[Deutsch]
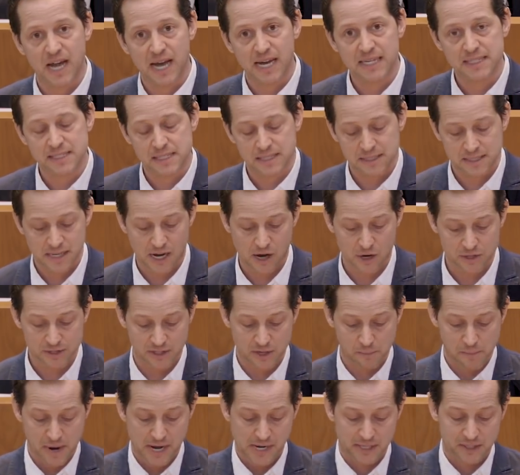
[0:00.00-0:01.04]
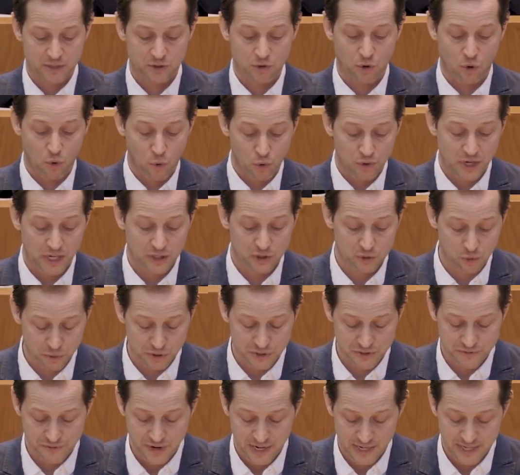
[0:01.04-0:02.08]
13.000 gemeldeten
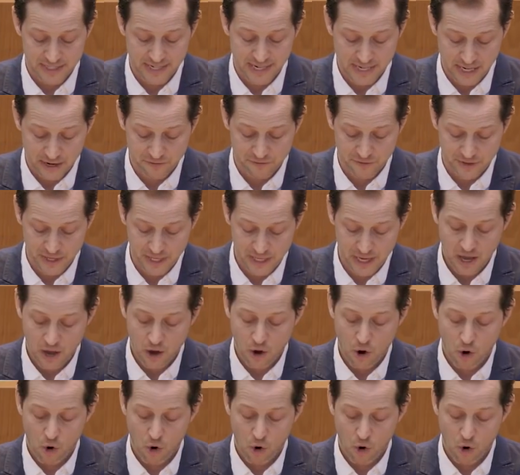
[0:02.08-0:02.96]
Corona-Todesfälle in NRW